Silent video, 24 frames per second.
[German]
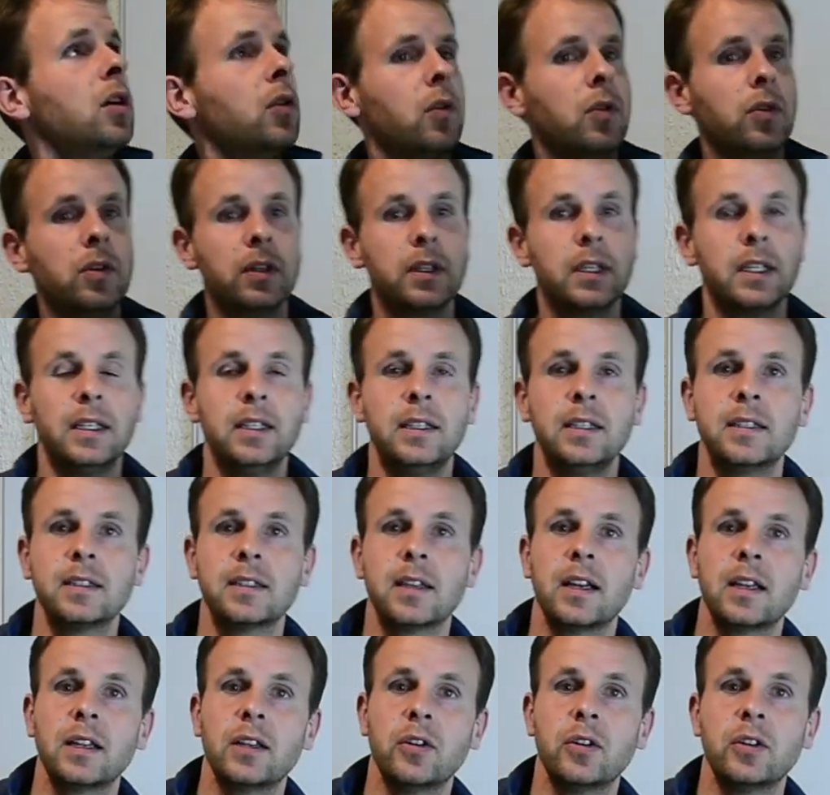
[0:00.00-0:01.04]
Und ich
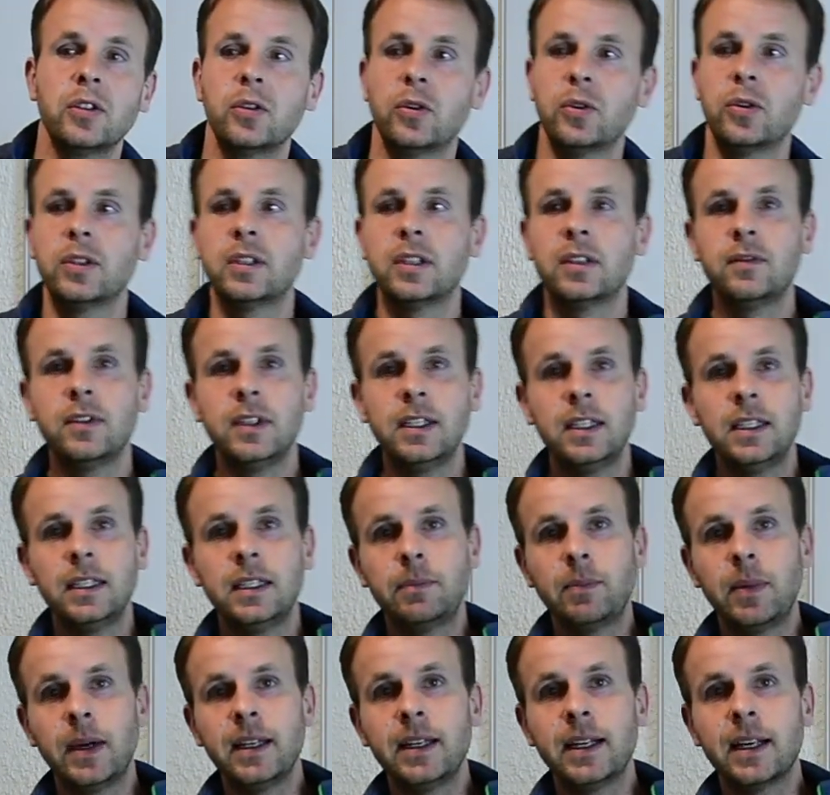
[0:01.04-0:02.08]
zeige euch heute, wie
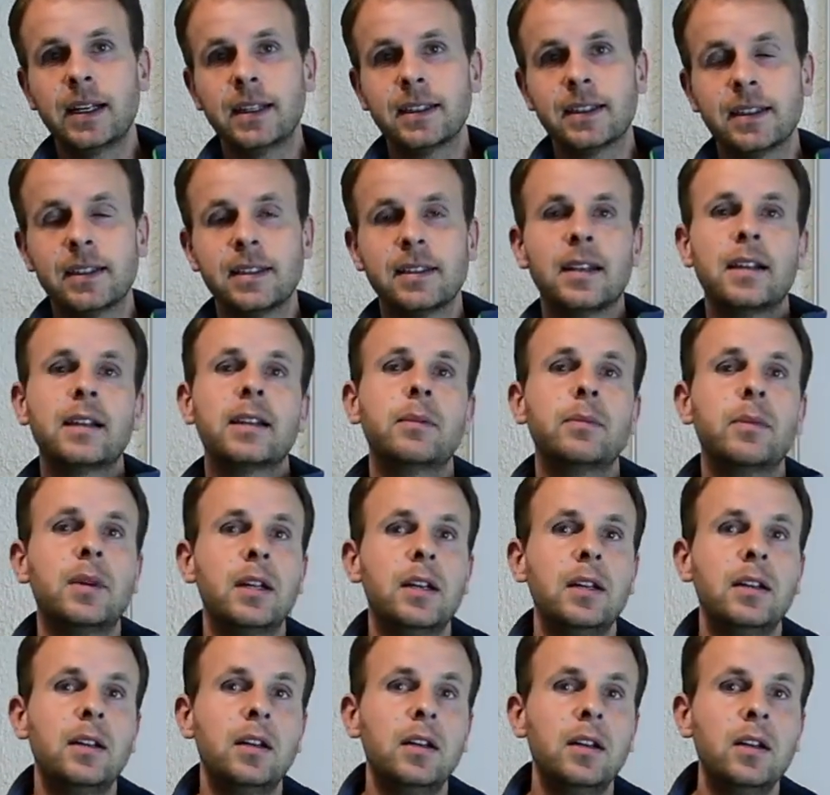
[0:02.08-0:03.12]
ich bei der ganzen Sache
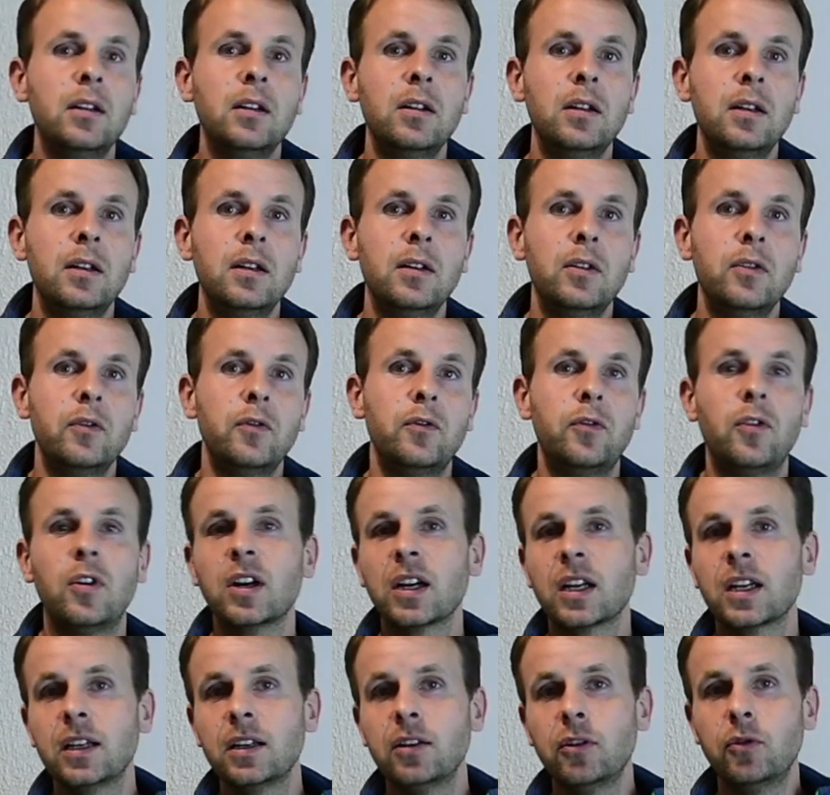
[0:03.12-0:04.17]
mal
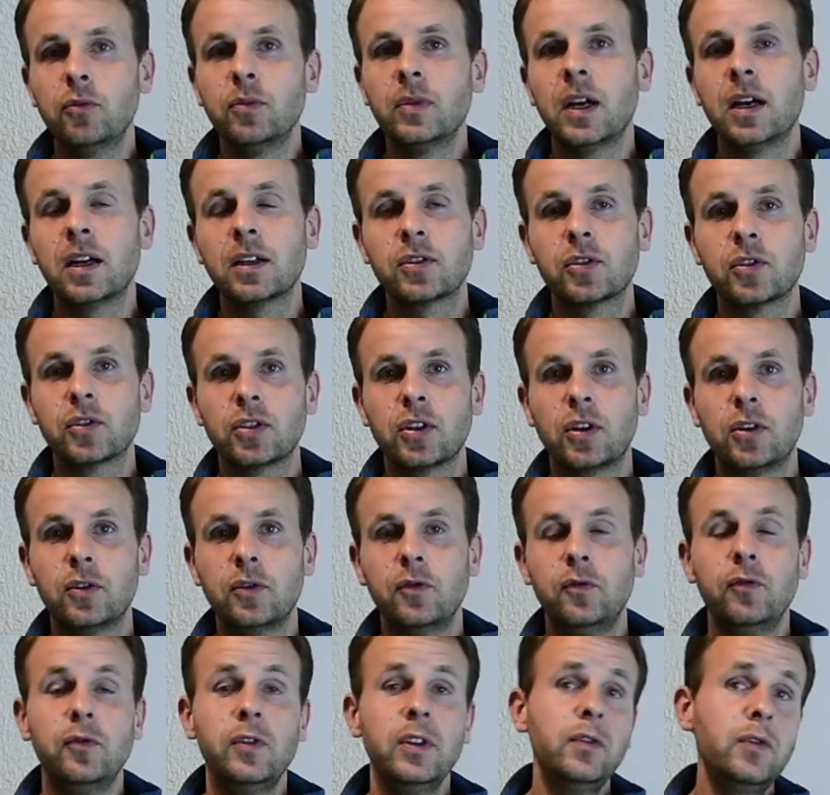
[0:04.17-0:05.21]
vorgehe, um
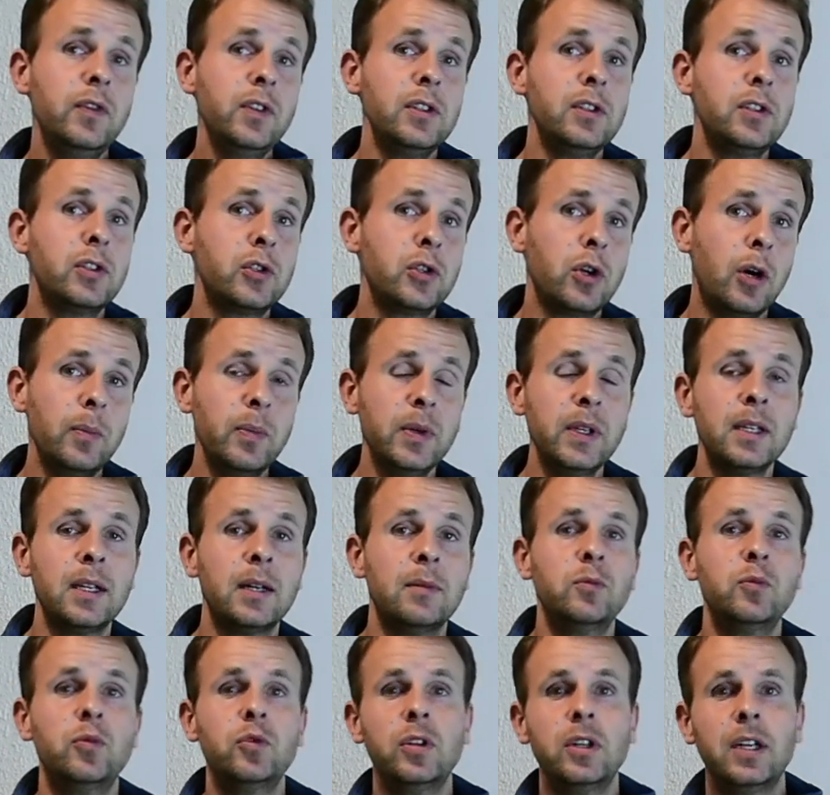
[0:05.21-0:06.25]
nachzuschauen, wie viel
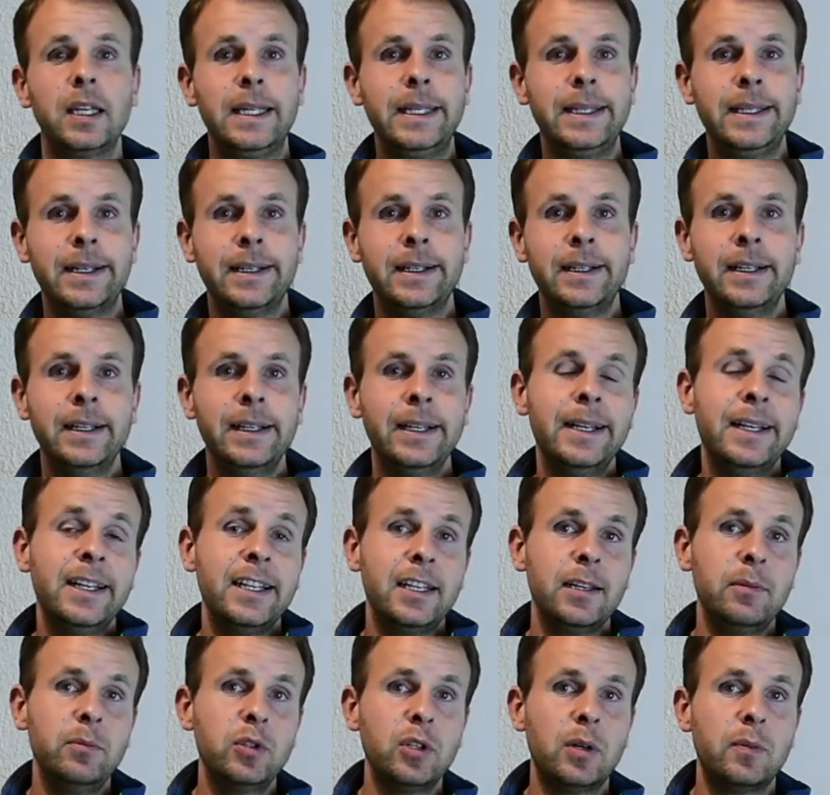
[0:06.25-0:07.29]
Topinambur hier
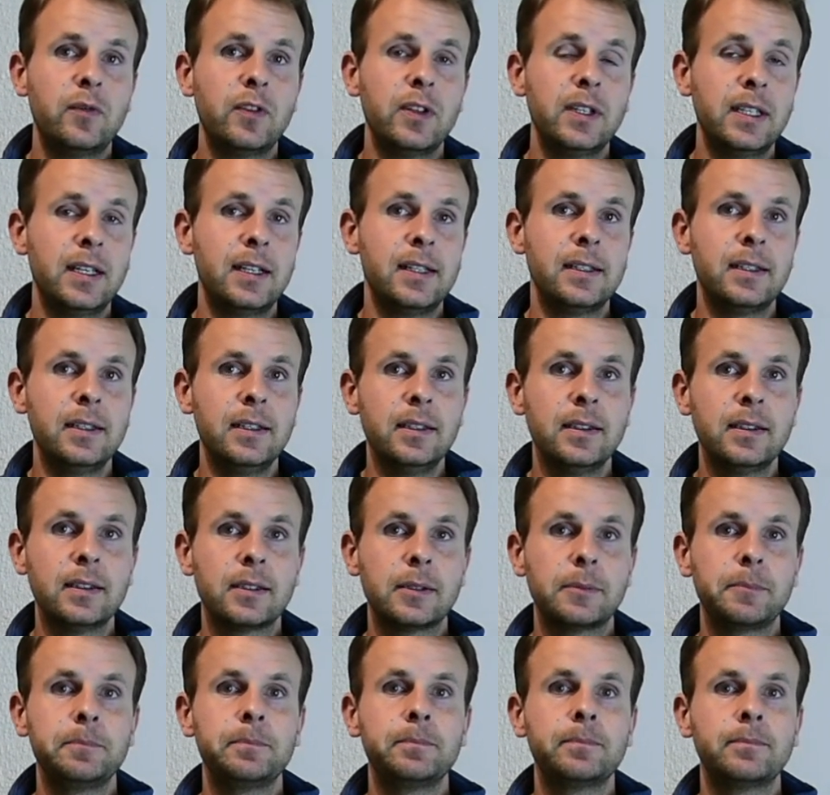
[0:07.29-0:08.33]
im Topf enthalten
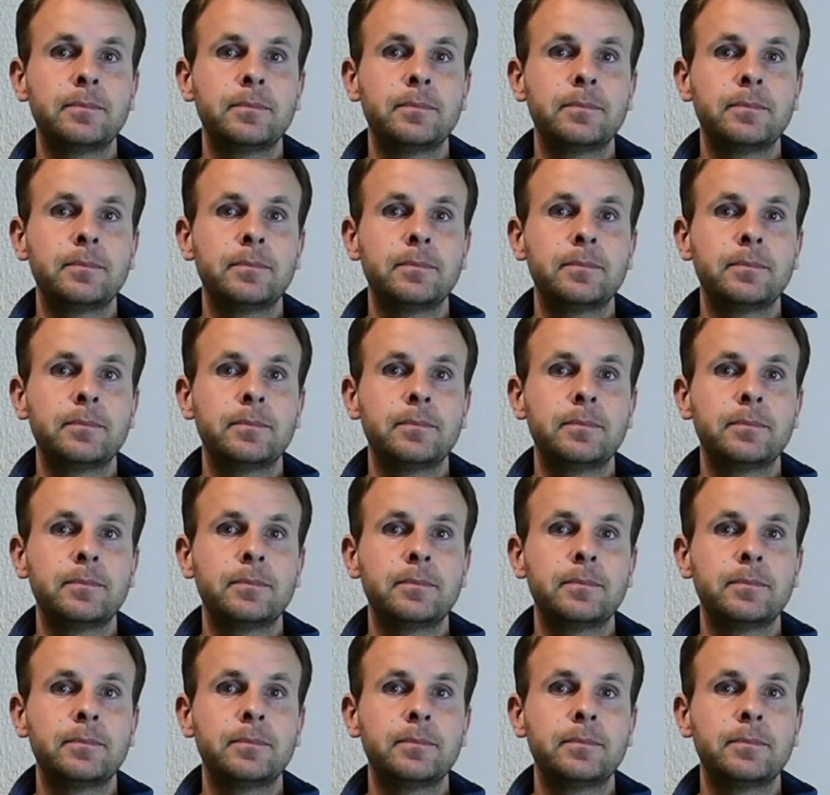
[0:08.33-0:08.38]
ist.